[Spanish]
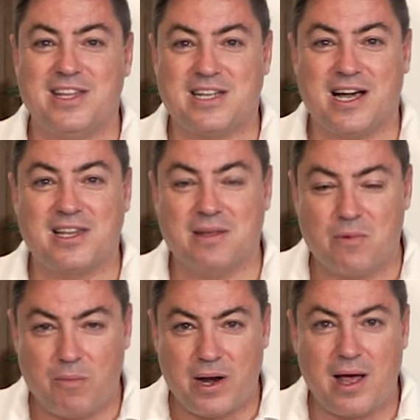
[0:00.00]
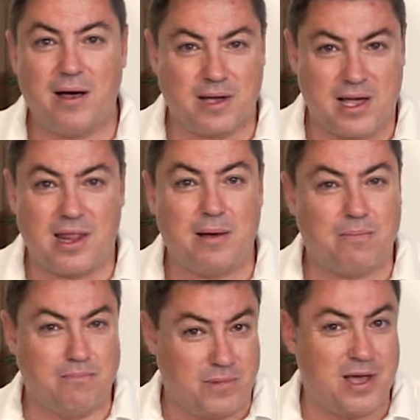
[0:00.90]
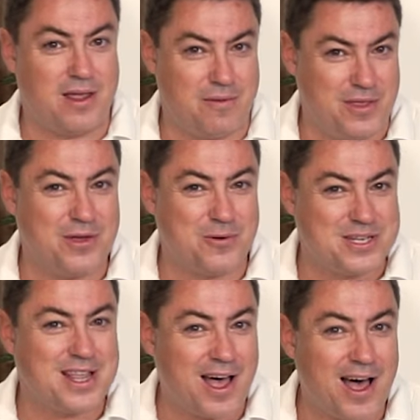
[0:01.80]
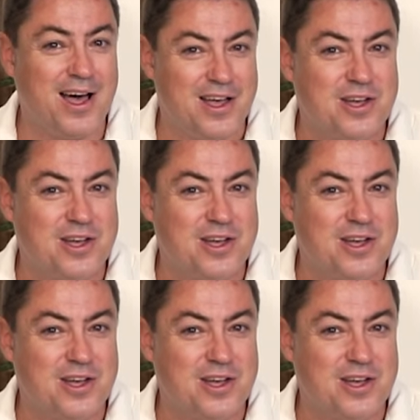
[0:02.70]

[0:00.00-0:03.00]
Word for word: sacar tiempo para que cada, cada vídeo cuesta